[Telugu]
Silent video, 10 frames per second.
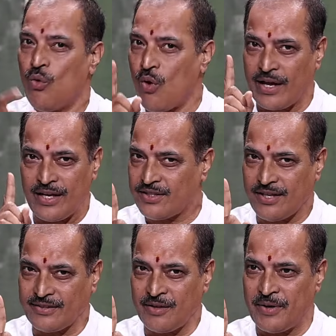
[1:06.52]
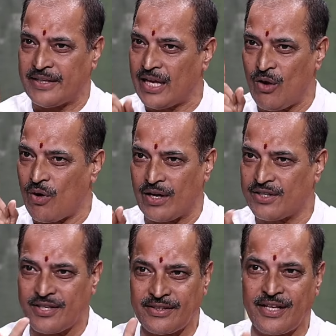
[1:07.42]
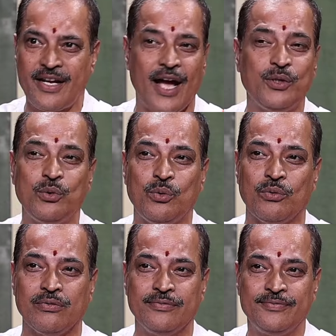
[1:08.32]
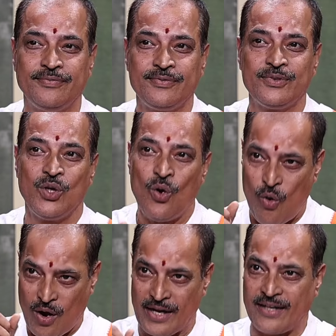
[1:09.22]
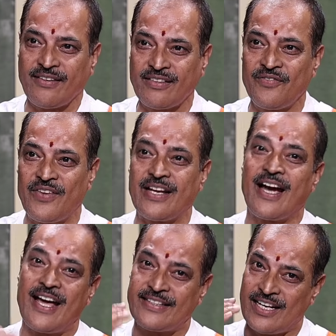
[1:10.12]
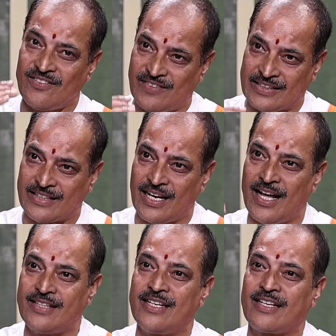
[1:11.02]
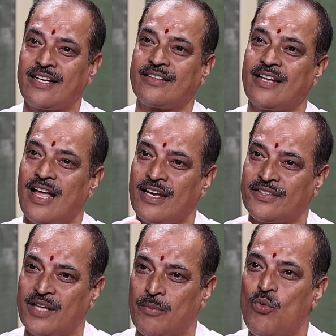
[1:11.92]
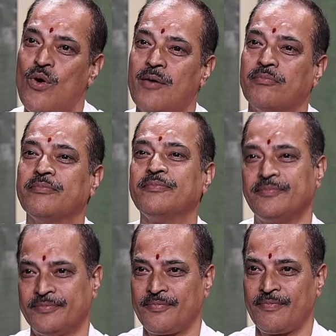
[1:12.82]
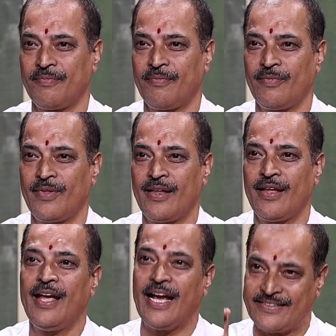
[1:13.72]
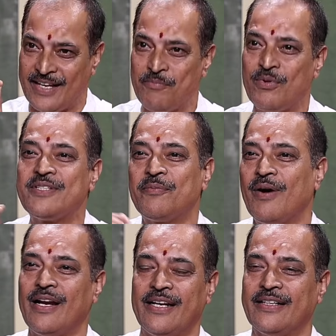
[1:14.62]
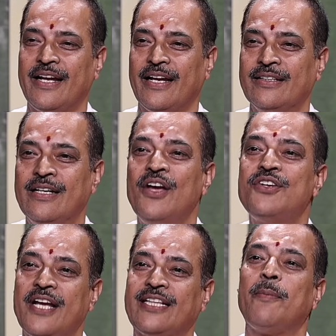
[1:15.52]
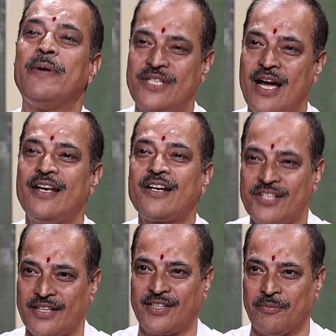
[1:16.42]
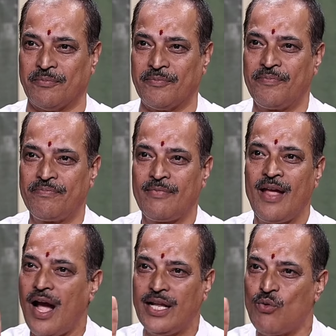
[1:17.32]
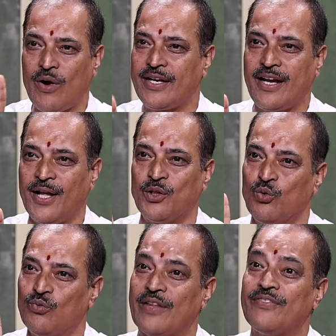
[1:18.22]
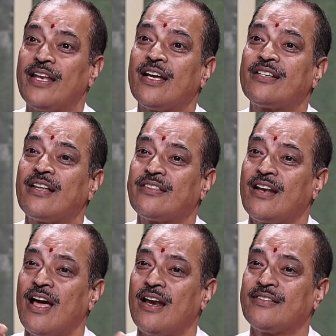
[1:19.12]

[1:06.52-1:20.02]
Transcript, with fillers: ఒక నక్షత్రం అంటే ఒక నక్షత్రం కాదు ఒక నక్షత్రం వెనకాతల వందలాది నక్షత్రాల సమూహం ఎగ్జాంపుల్ చెప్పాలి అంటే శతభిష నక్షత్రం అది ఒకటి కాదు వంద నక్షత్రాల